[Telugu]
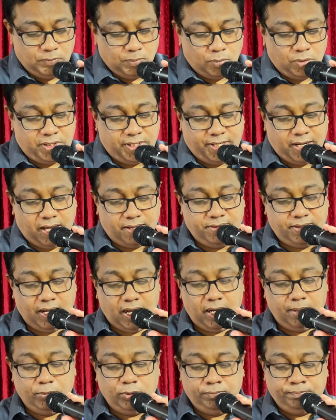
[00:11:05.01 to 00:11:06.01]
మొదటి
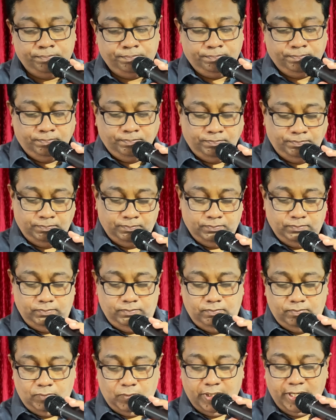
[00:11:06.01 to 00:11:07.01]
అధ్యాయము
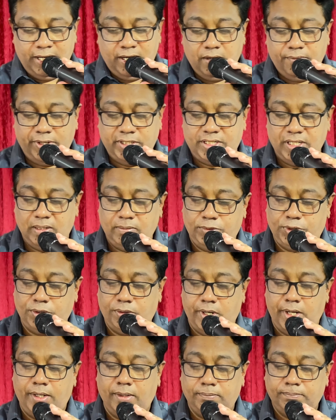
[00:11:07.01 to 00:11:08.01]
ఏడవ వచనం
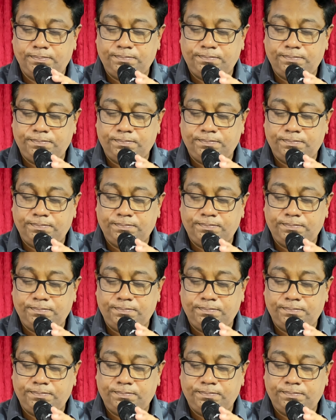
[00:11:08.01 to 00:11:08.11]
చూడండి